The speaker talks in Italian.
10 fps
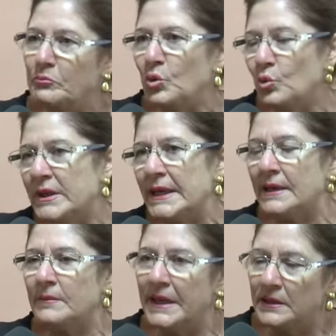più
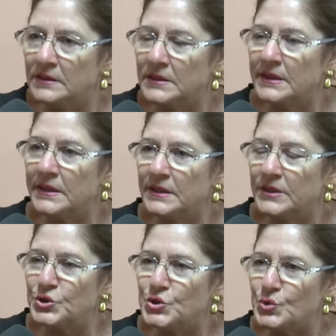chiaramente
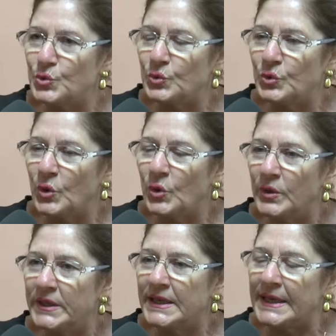eh, ci
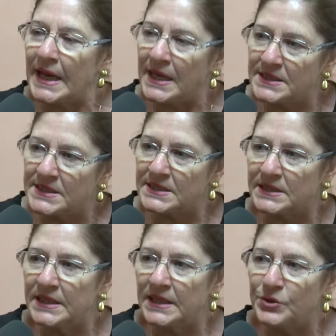sono i
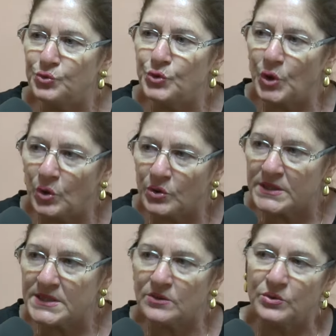ragazzi della
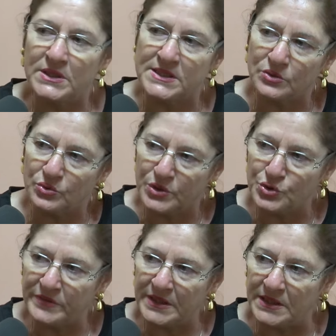juniores o del settore
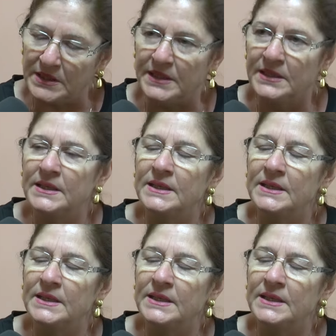giovanile